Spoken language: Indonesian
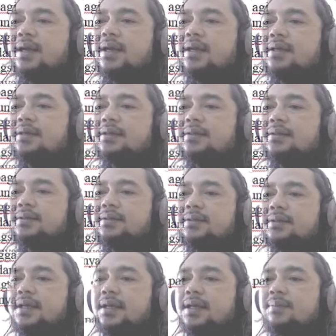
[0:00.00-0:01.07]
ya
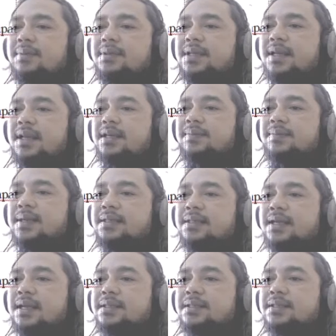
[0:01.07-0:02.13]
sehingga bisa
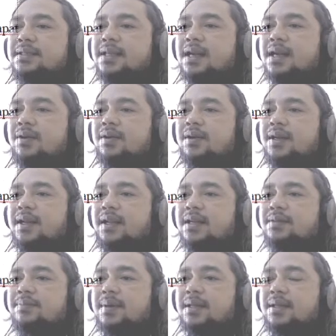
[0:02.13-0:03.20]
diekspresikan secara
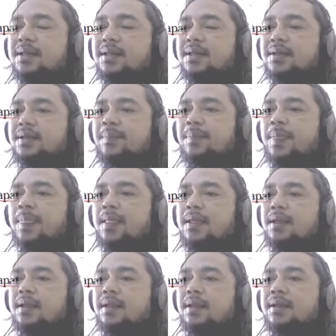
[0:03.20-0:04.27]
nonlinier seperti ini.
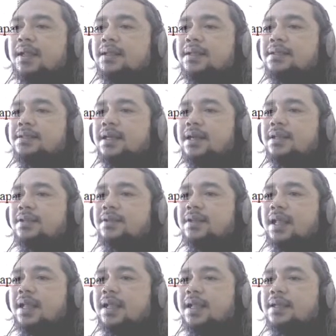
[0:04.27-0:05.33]
Nanti saya
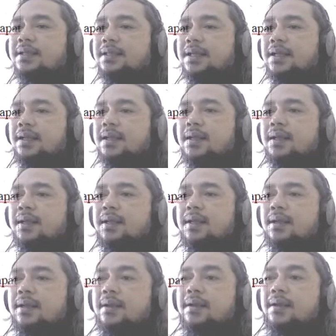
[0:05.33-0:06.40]
lanjutkan lagi di sini.
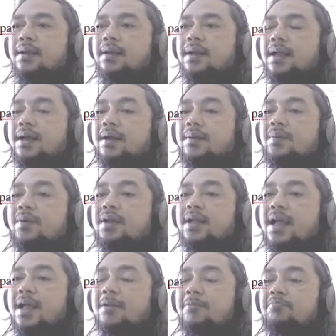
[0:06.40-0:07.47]
Nah,
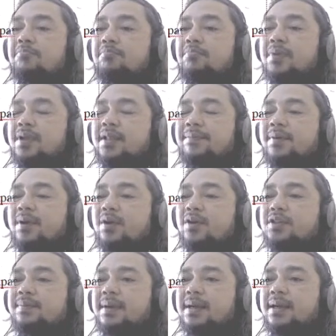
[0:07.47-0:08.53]
kemudian kita
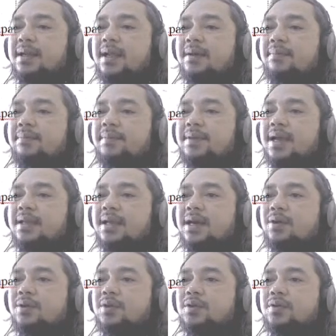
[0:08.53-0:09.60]
fokus pada
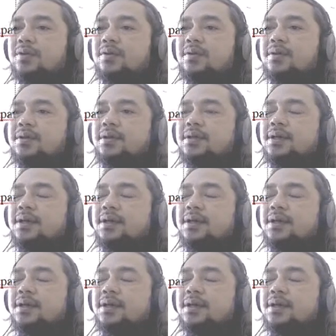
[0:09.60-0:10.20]
biaya untuk